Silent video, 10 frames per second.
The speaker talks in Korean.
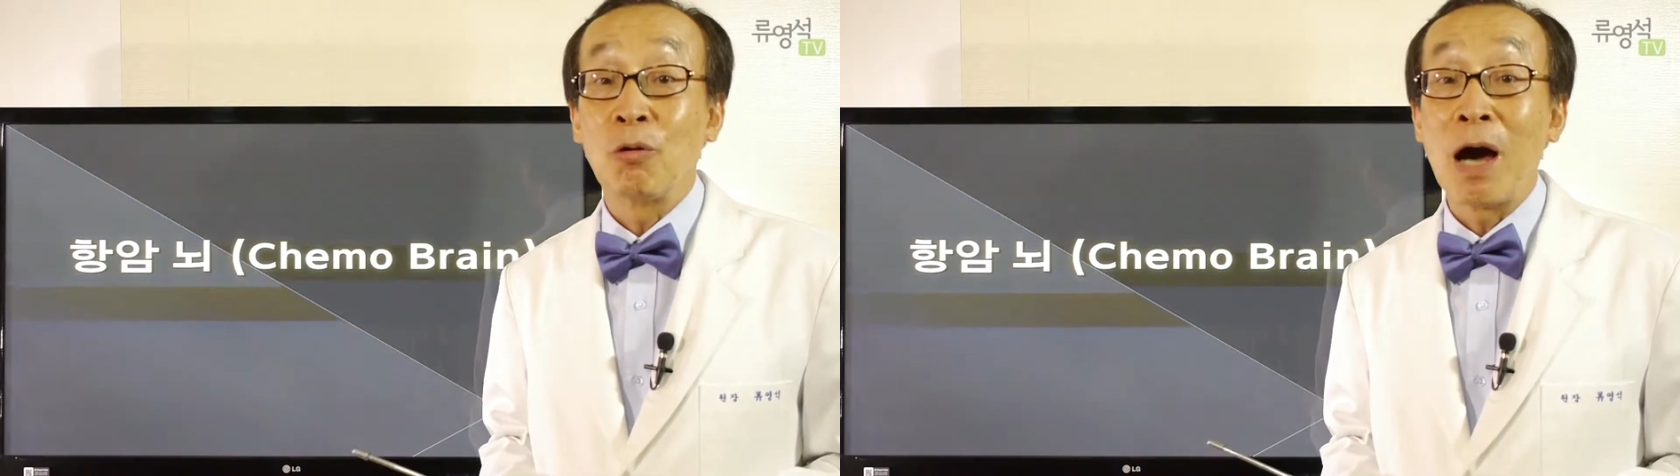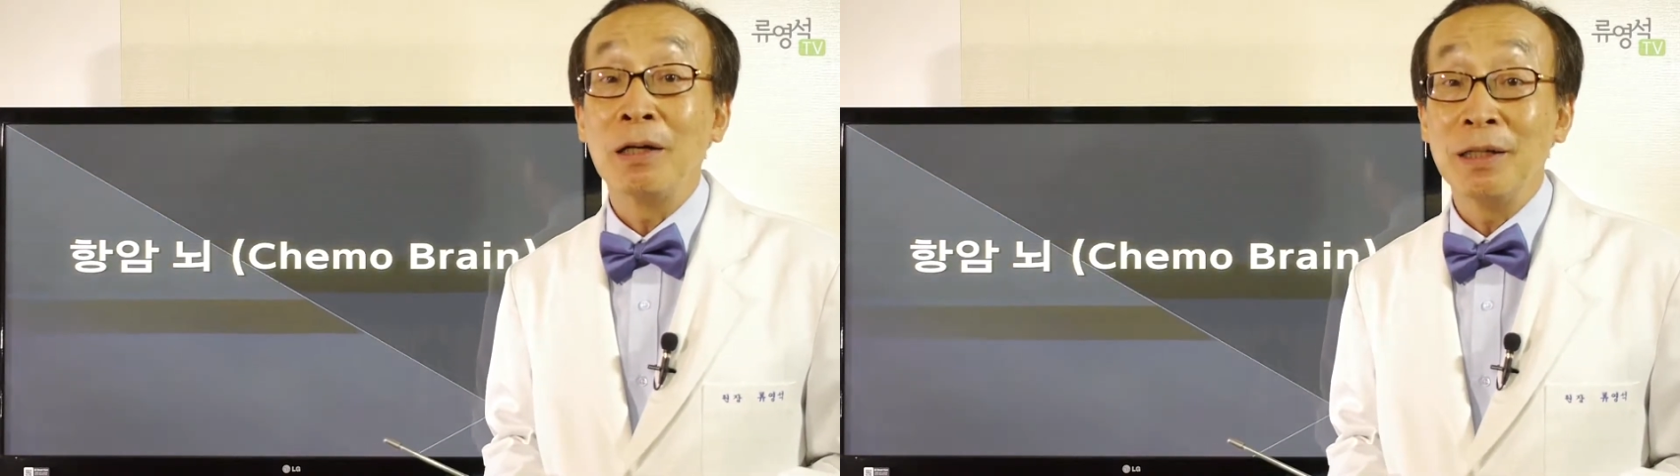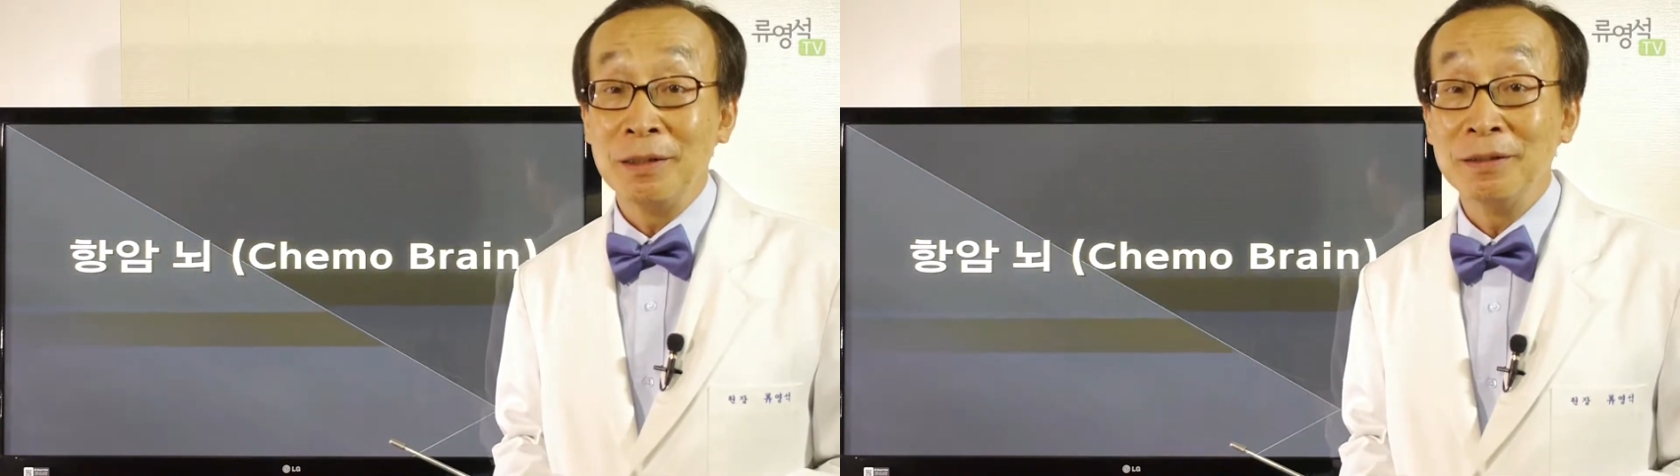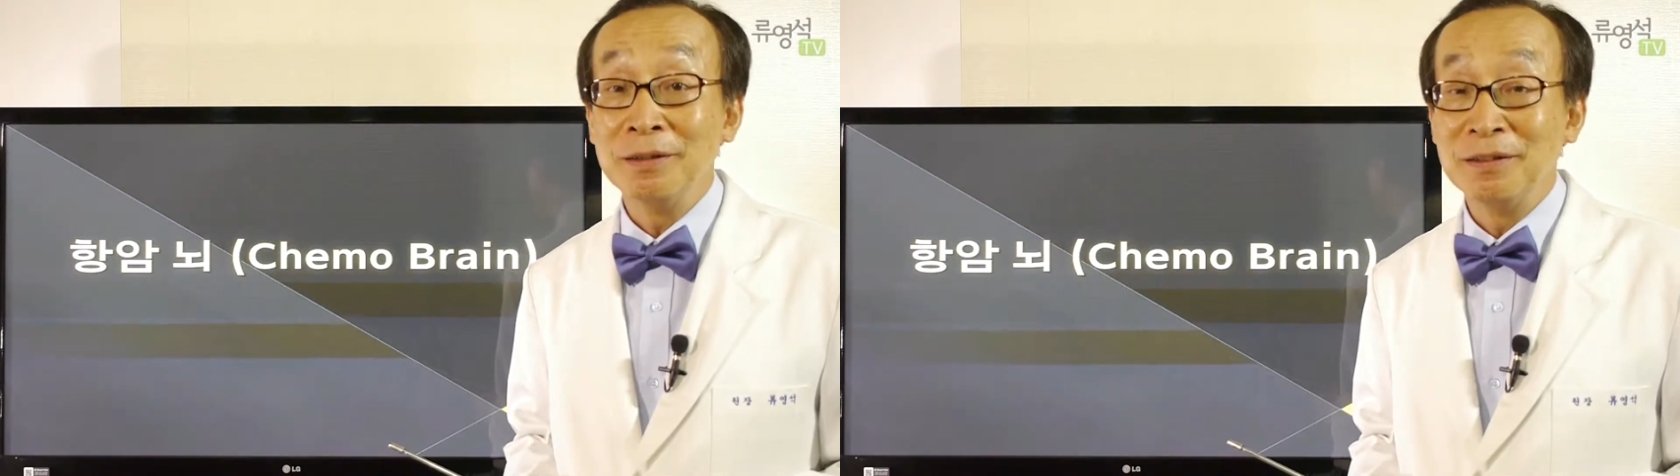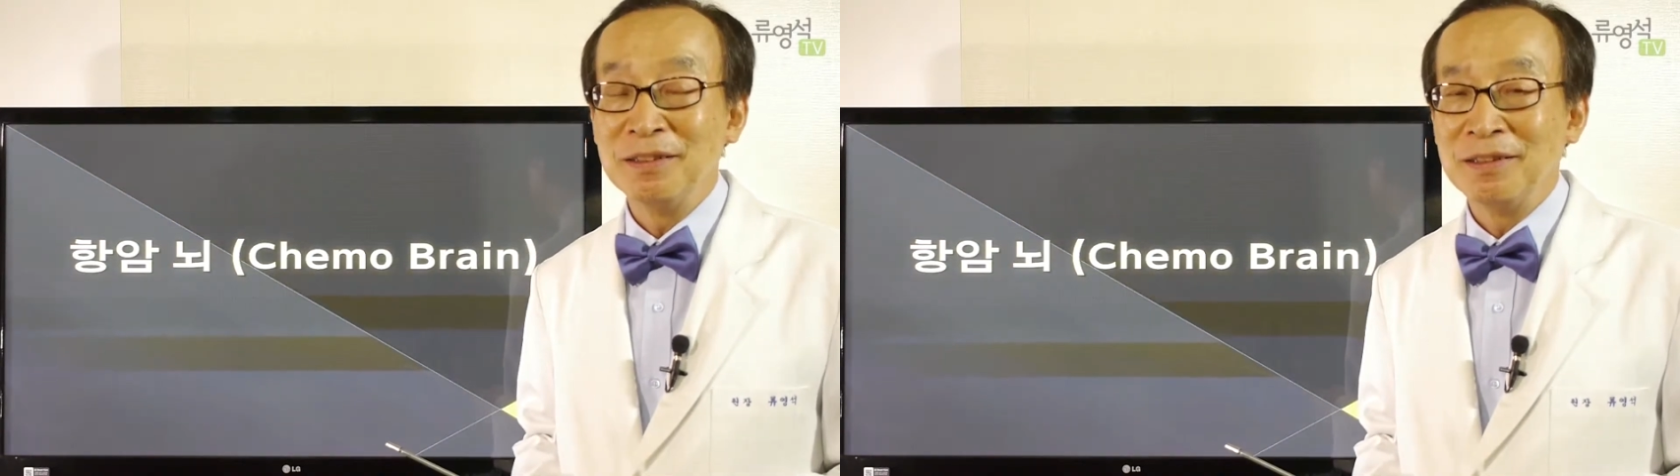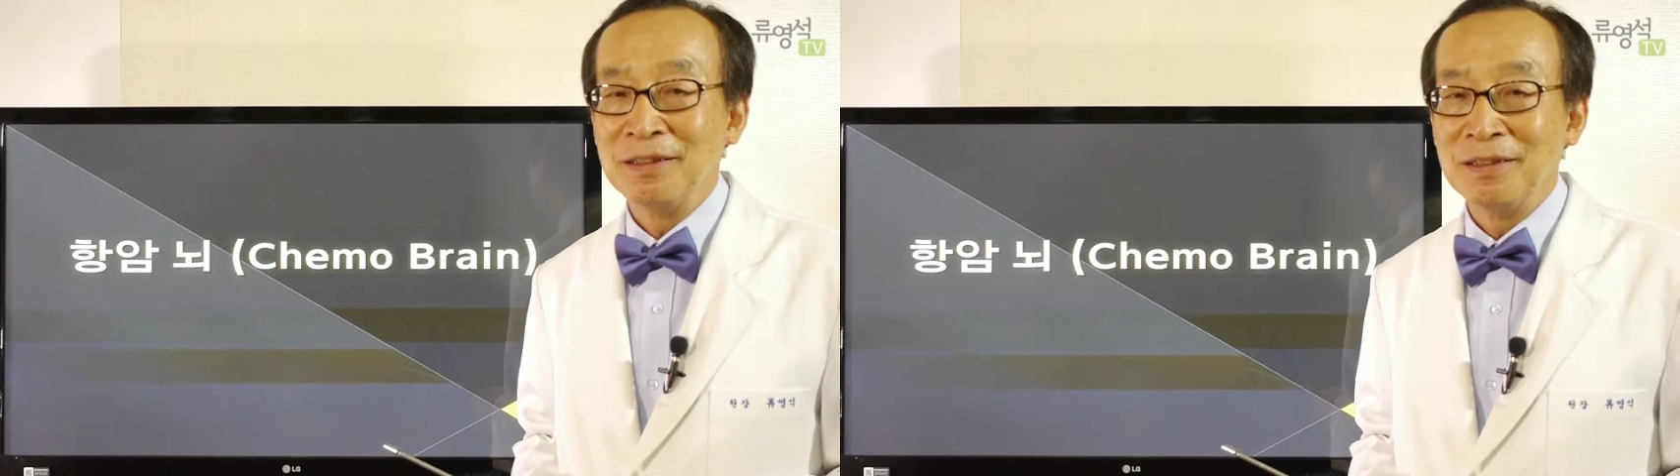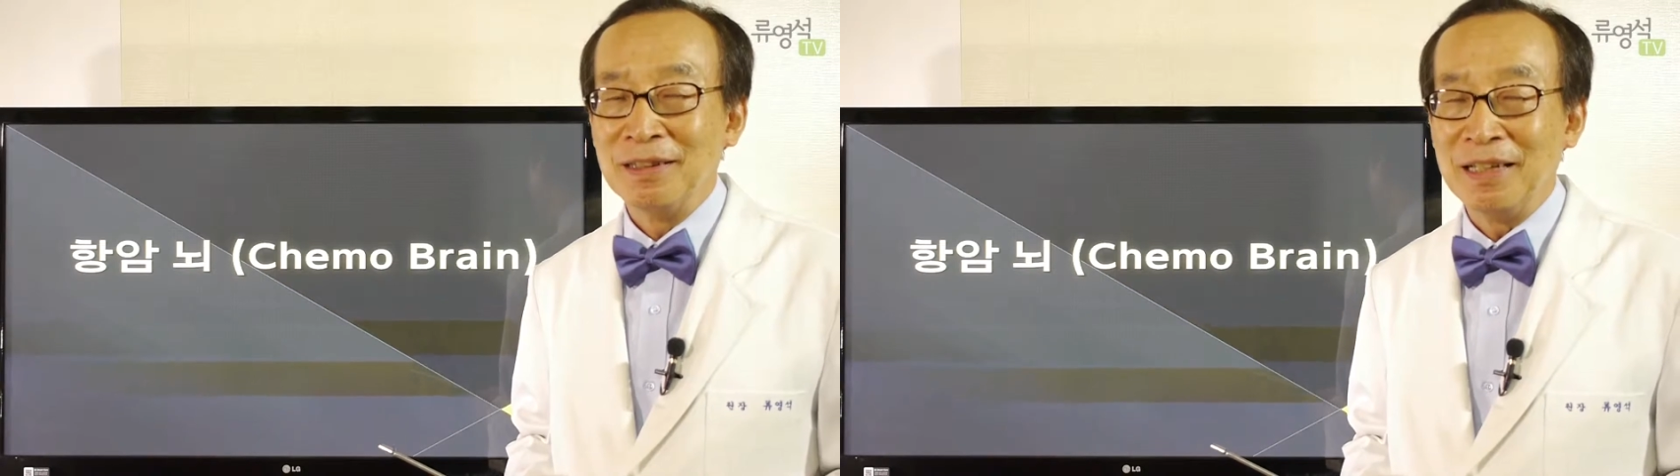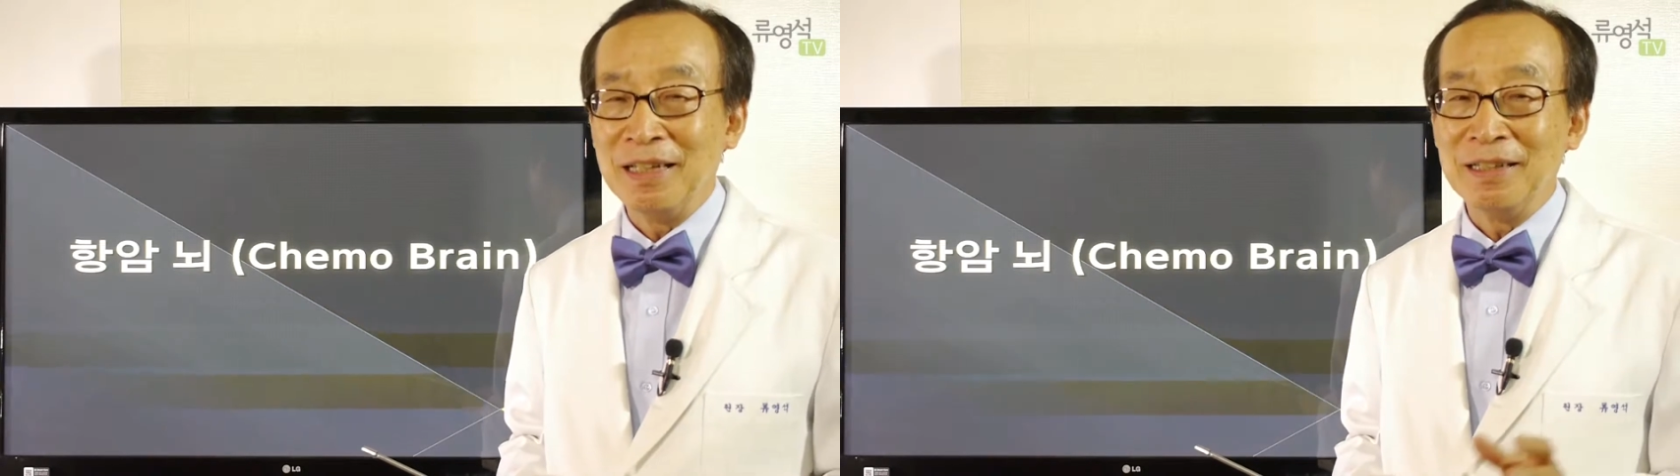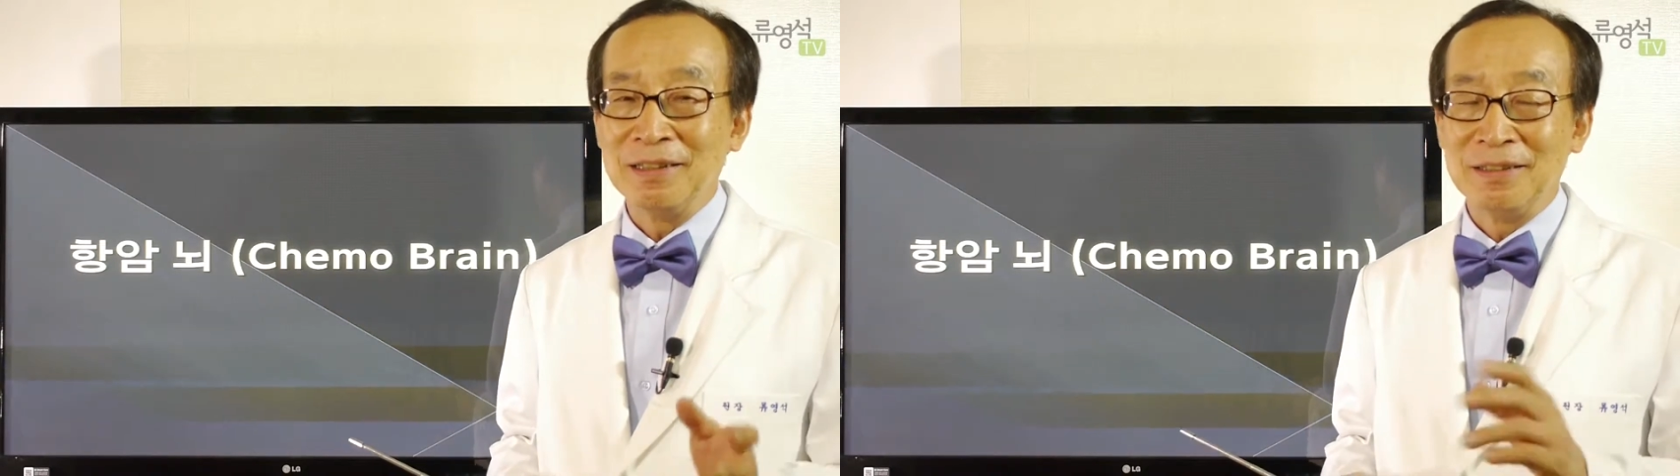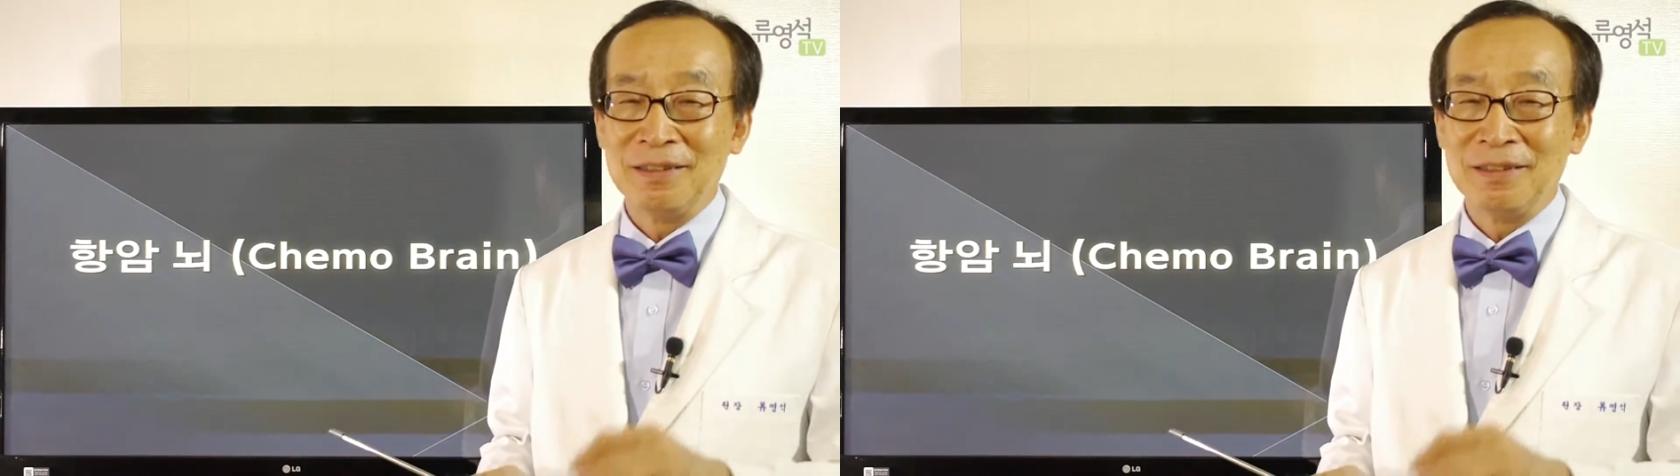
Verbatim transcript: 과거에는 에이